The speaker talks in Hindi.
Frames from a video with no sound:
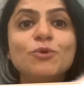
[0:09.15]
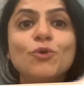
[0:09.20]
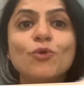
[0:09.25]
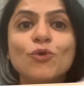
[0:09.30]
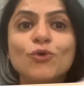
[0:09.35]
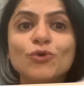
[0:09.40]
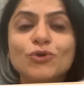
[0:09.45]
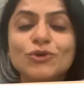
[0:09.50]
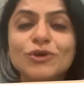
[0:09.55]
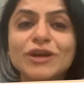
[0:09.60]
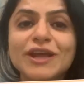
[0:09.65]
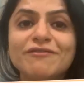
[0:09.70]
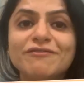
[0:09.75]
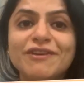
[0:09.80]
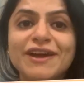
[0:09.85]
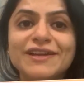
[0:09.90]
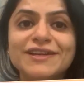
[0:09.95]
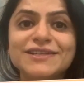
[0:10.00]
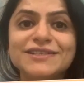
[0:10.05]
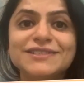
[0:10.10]
कोरोना
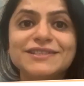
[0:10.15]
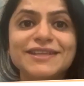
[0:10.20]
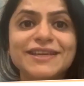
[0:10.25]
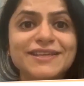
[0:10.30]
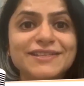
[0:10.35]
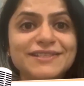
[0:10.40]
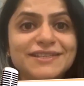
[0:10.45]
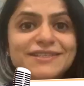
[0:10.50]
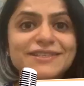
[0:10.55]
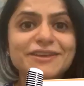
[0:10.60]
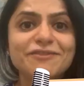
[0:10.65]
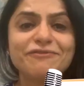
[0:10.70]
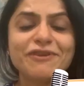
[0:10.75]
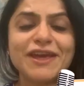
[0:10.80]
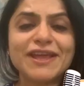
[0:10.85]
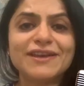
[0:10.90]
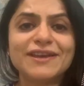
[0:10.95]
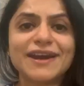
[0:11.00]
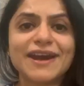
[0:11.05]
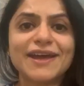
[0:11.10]
वायरस तेजी से
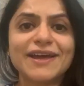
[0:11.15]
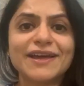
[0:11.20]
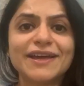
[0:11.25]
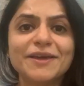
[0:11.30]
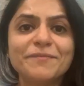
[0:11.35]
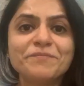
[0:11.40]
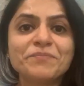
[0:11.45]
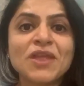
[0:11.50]
फैल रहा है